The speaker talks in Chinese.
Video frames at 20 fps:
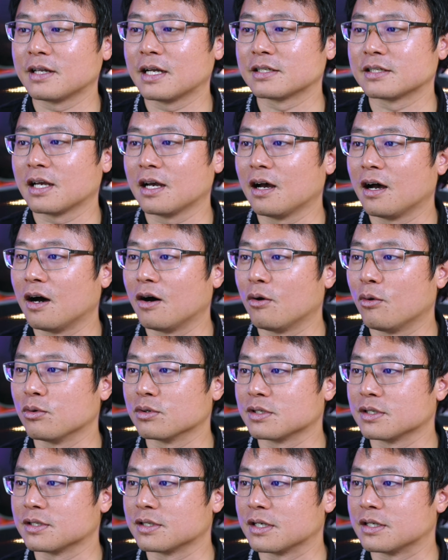大家好，
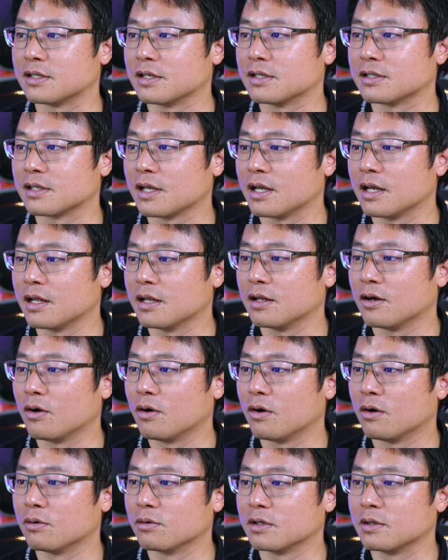我是谁谁谁
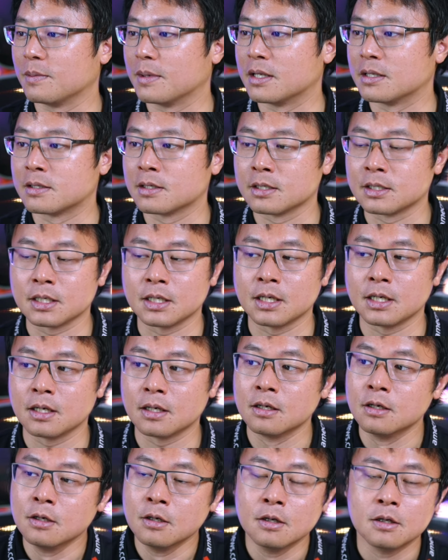哦，你们这
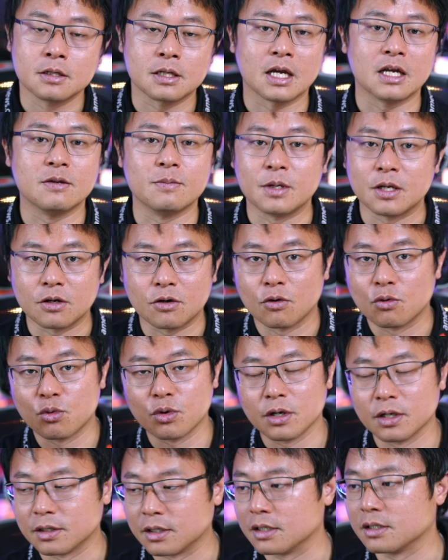些在移民工
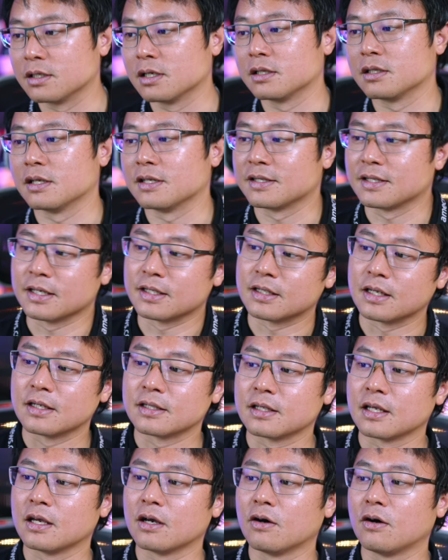会等等等谁谁
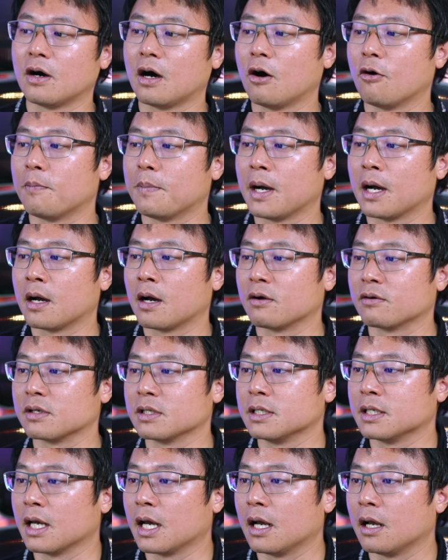谁哦，好棒，好
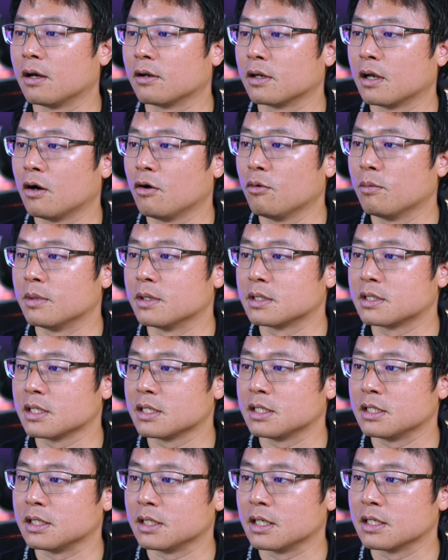厉害啊、哦！然后我们这
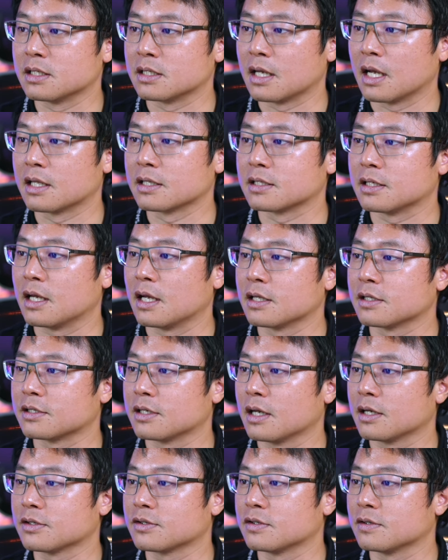几年怎样怎样
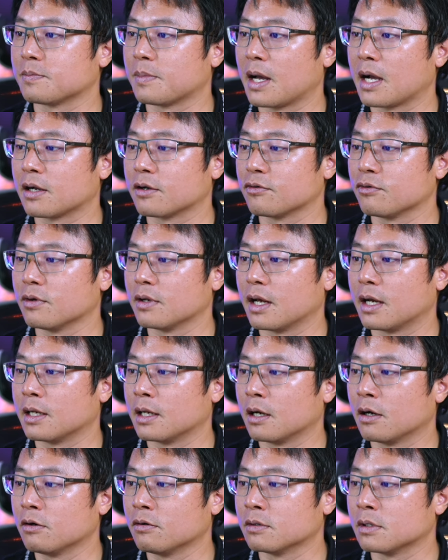怎样，十八个月来，
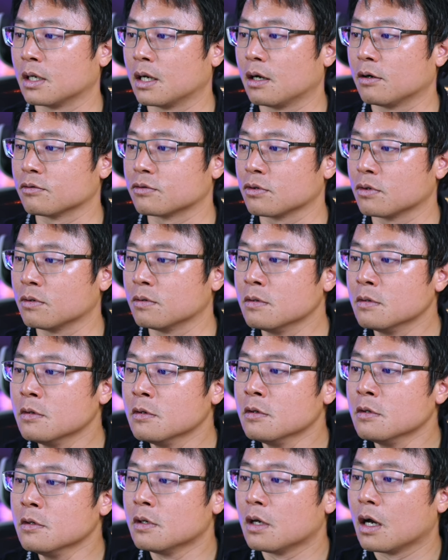然后呢，澳洲
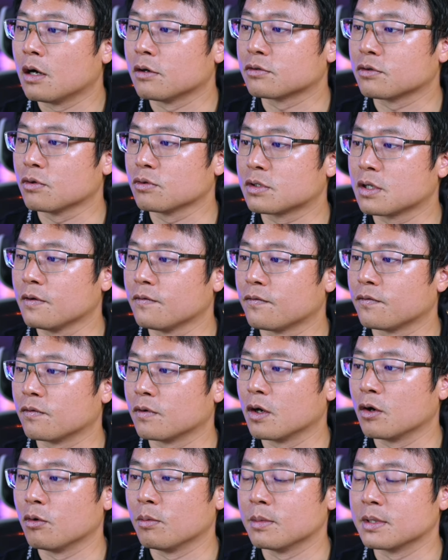澳洲政
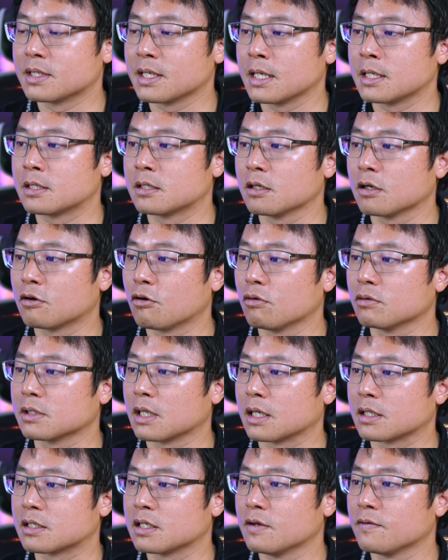府呢，我们这一次的工
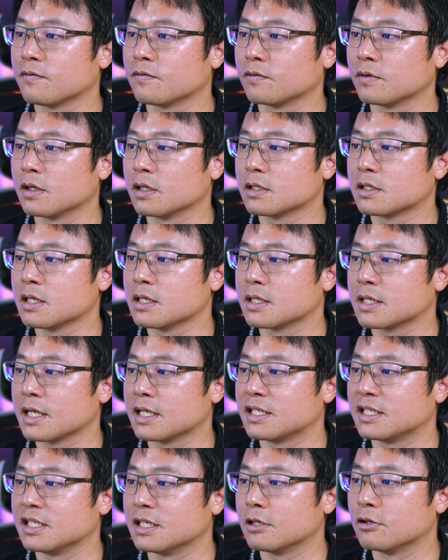党政府呢，正
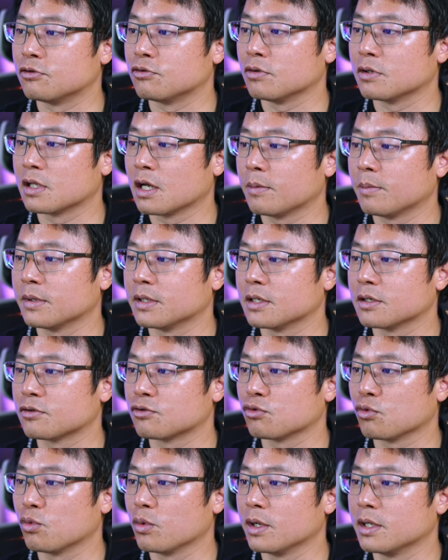在解决他们的
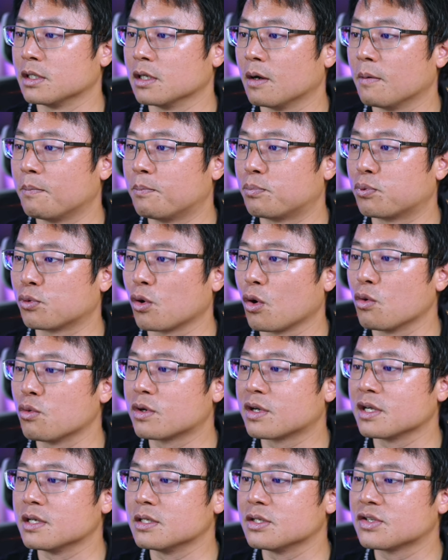所谓的
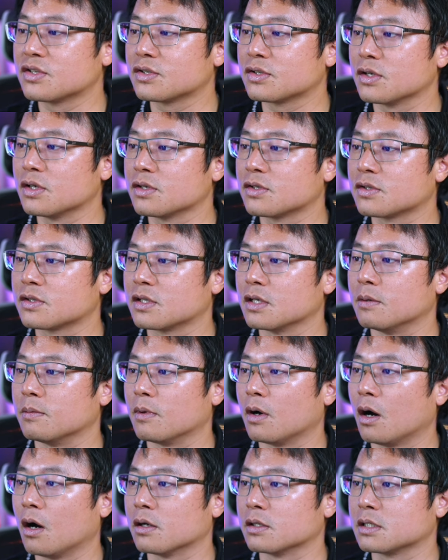broken
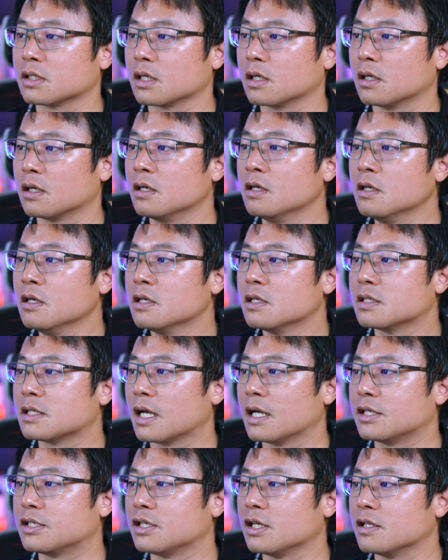system 哈、哦，这个
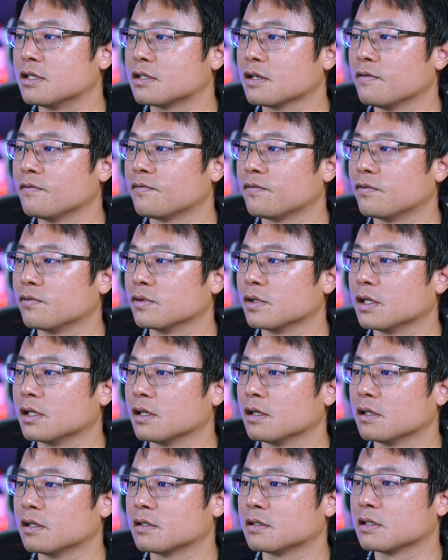在前政府
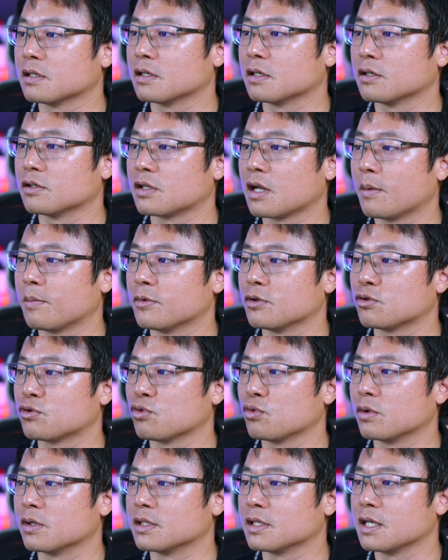的这个他们
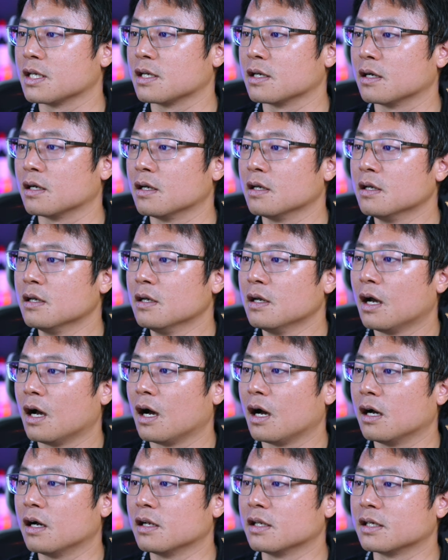做了这个。”
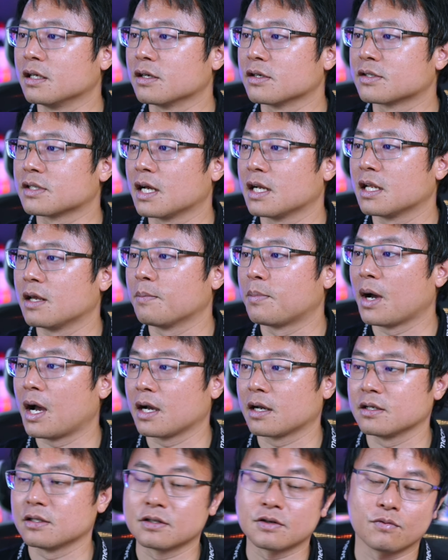啊， 二零二三年
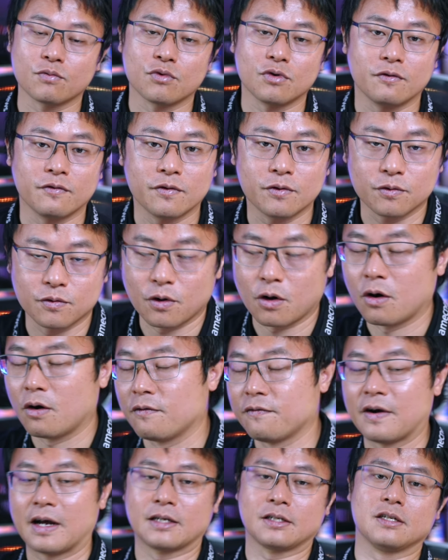Parkinson review
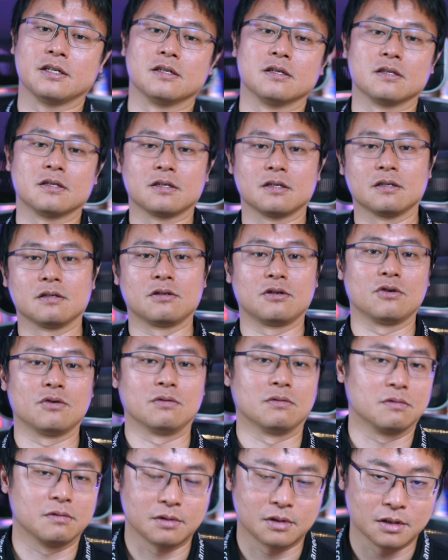哦，发现了这个
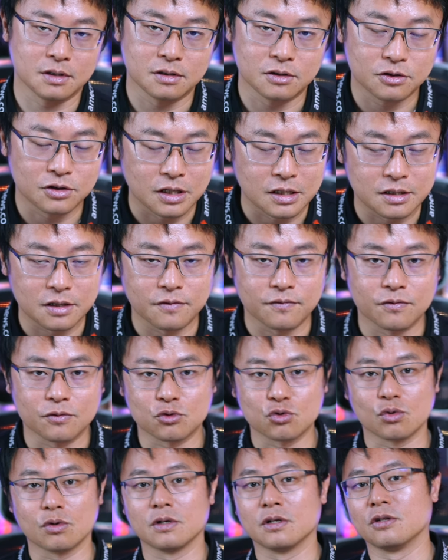有这个前政府
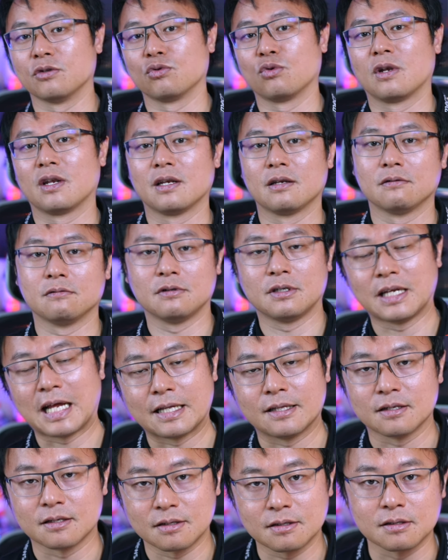做了很多
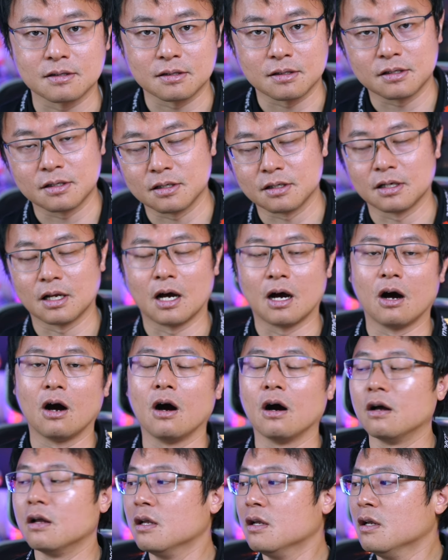烂事情啦。
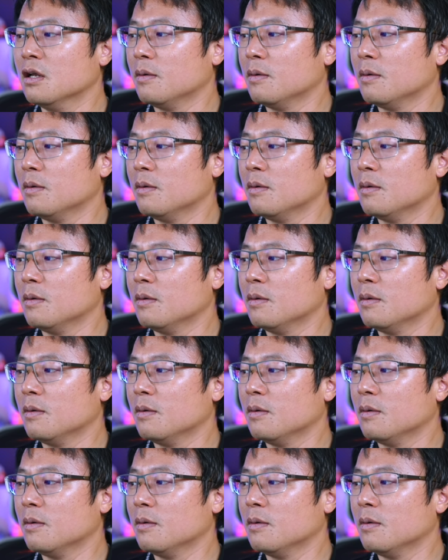哈。